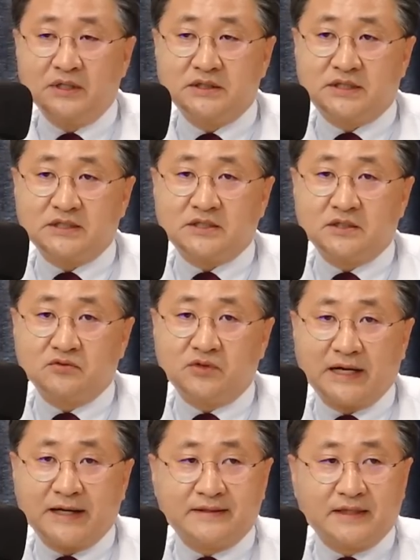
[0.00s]
재청구를
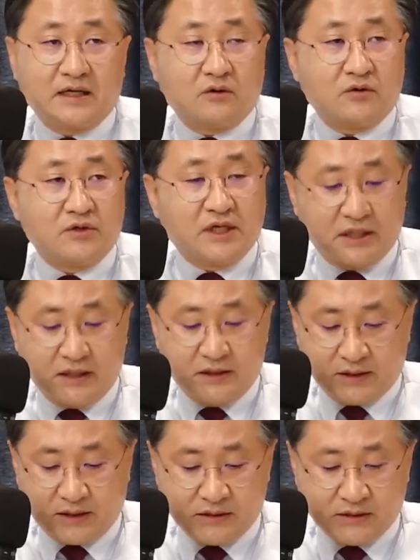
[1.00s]
하겠다라고 이야기를
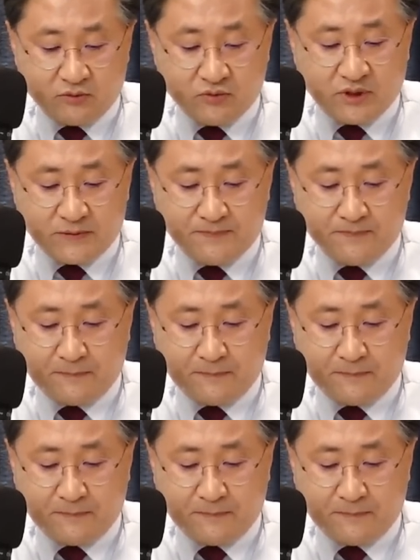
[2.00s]
하는데 자 우선